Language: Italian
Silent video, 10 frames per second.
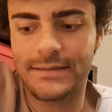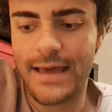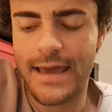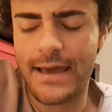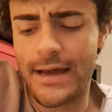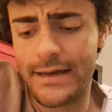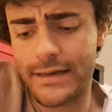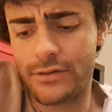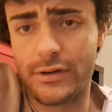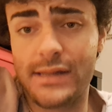idee,
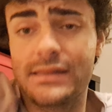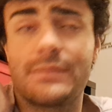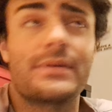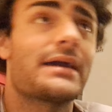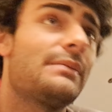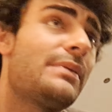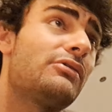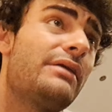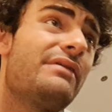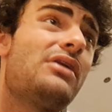anche corrette perché
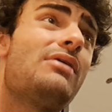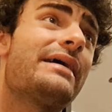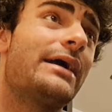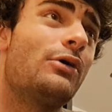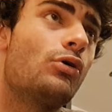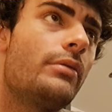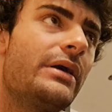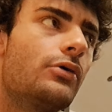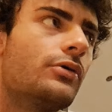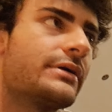ripeto a livello anche
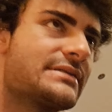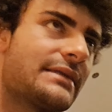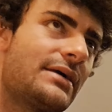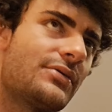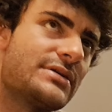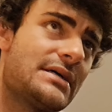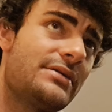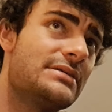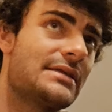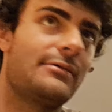economico non riscattare
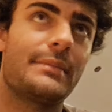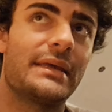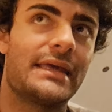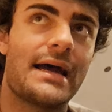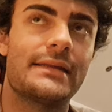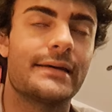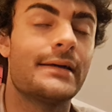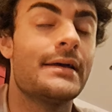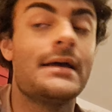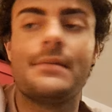Oristagno è stata una minchiata,